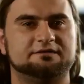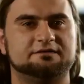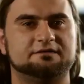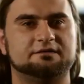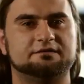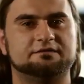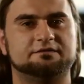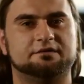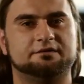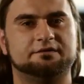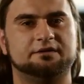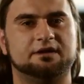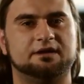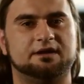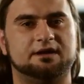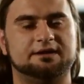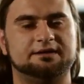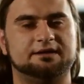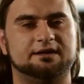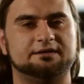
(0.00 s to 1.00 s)
als
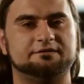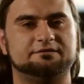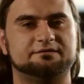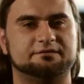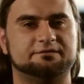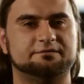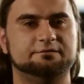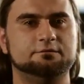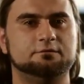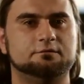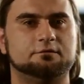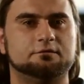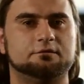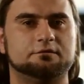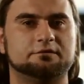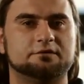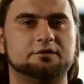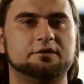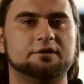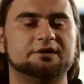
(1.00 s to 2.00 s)
Sondereinheiten zur Verfügung
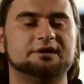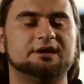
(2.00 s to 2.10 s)
und